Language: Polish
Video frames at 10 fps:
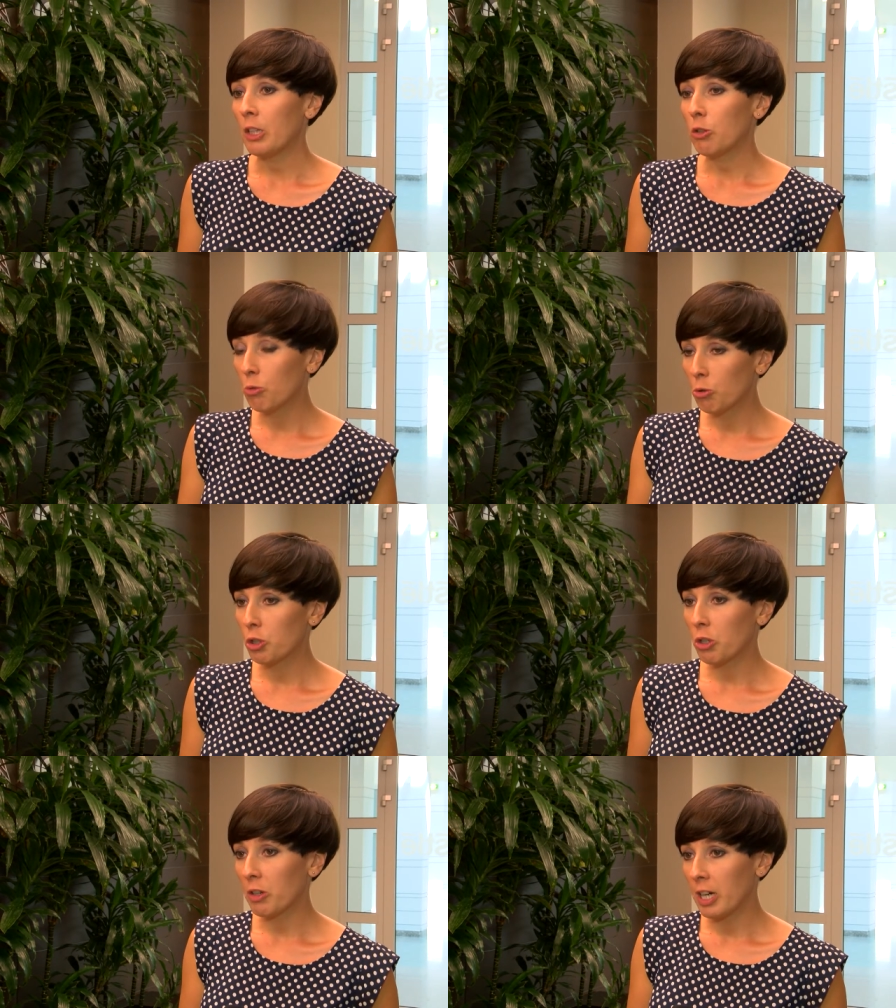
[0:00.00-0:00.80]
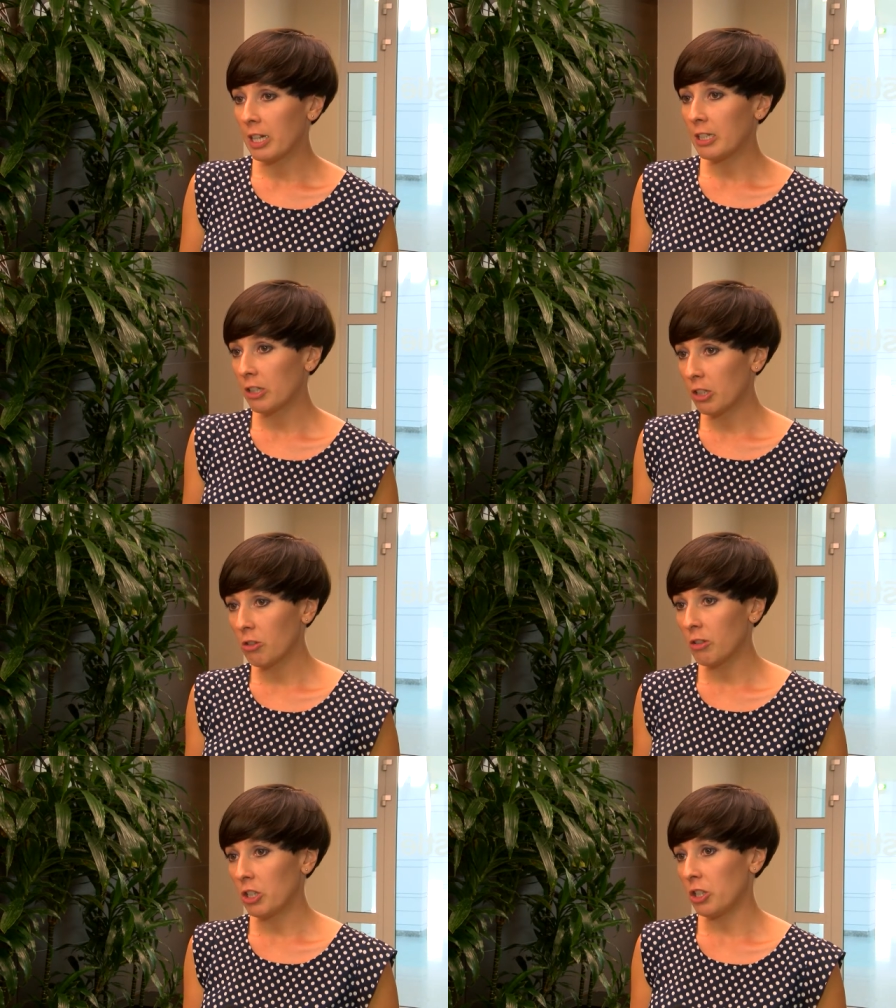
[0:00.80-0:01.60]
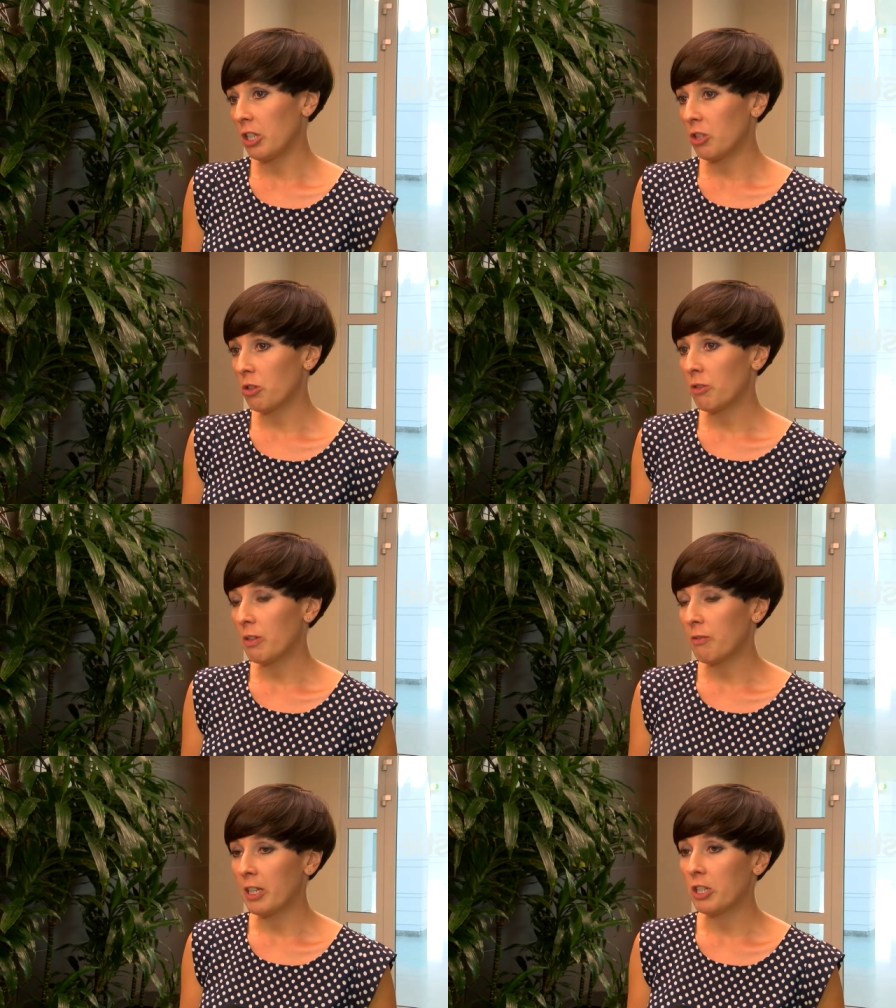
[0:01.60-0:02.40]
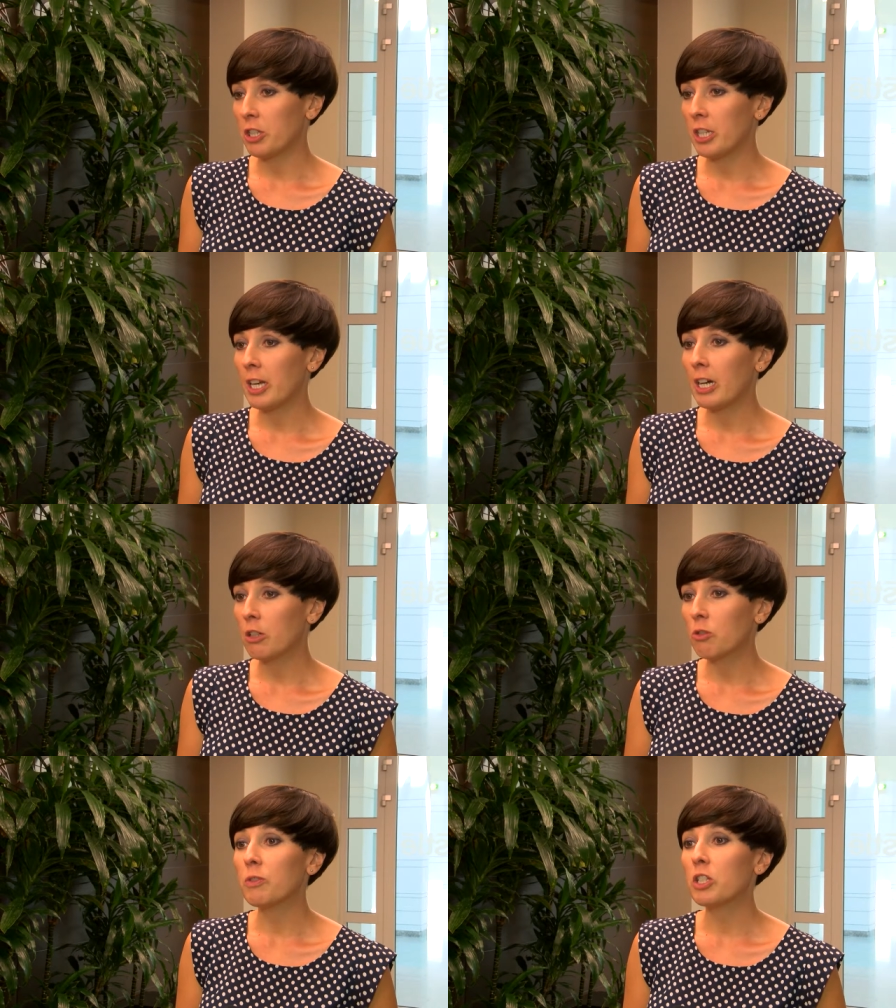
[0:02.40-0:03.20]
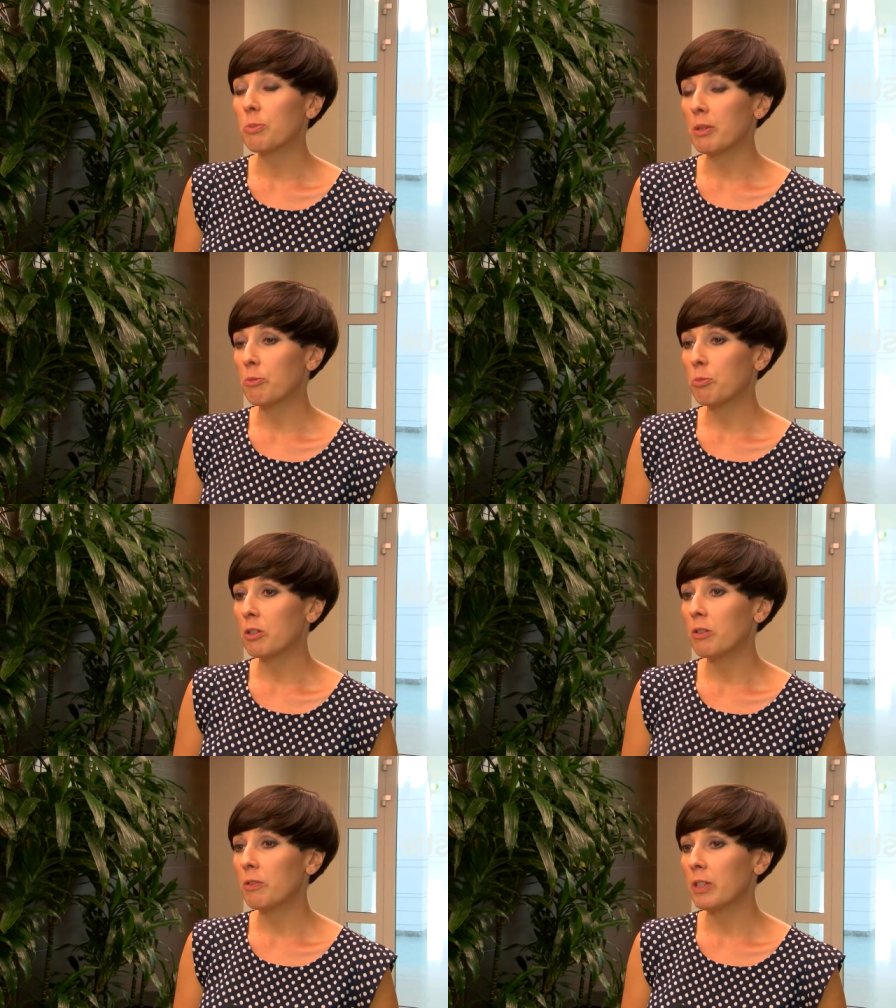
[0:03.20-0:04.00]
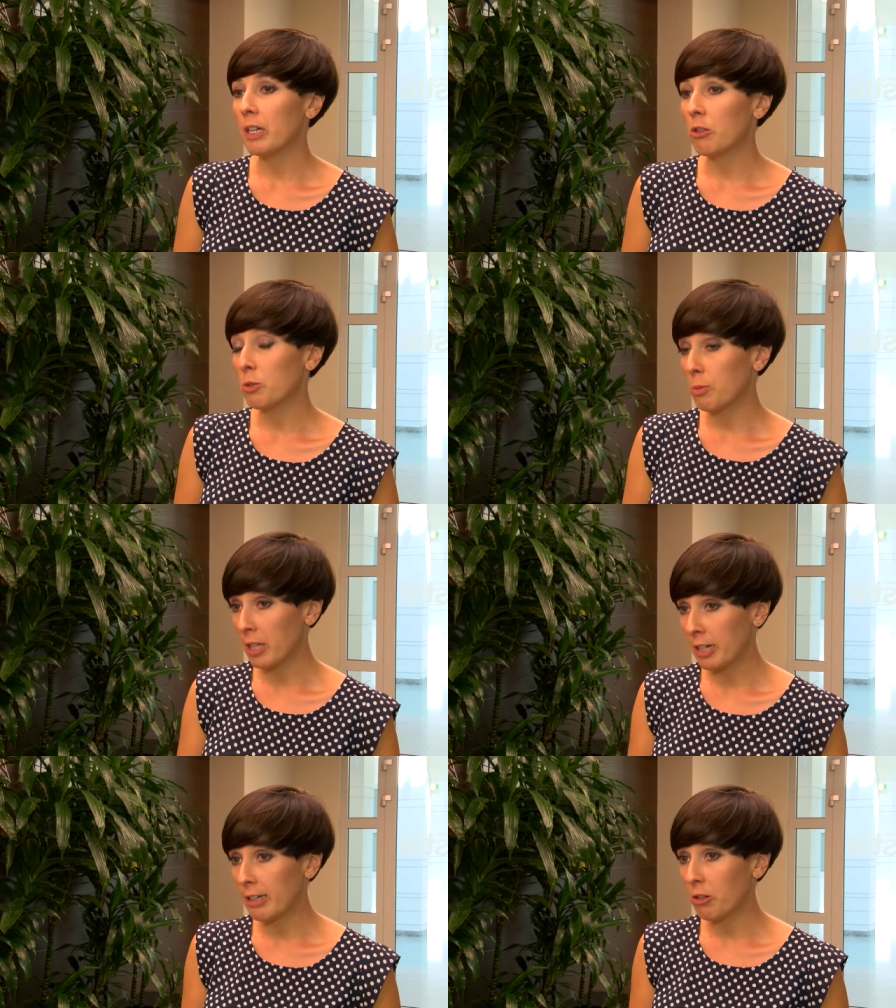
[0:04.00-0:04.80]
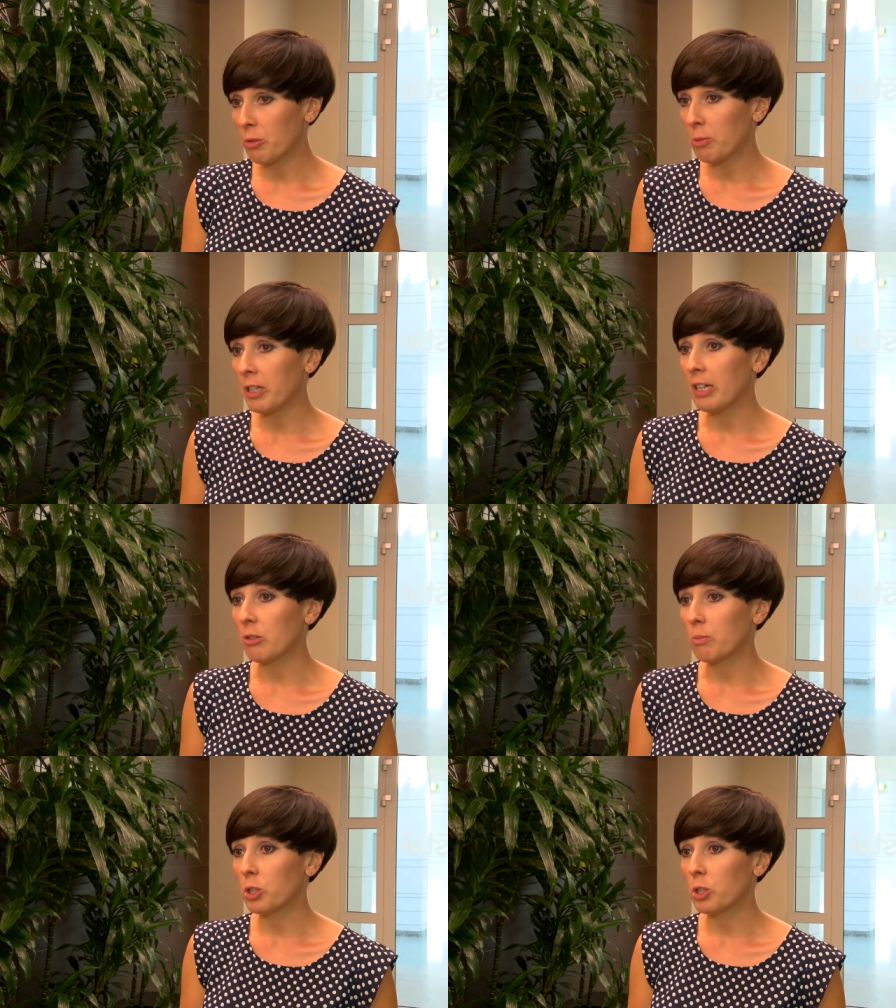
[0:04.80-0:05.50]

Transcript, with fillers: Tłuszcz okala nie tylko nasze narządy wewnętrzne, ale również ma wpływ na gospodarkę hormonalną.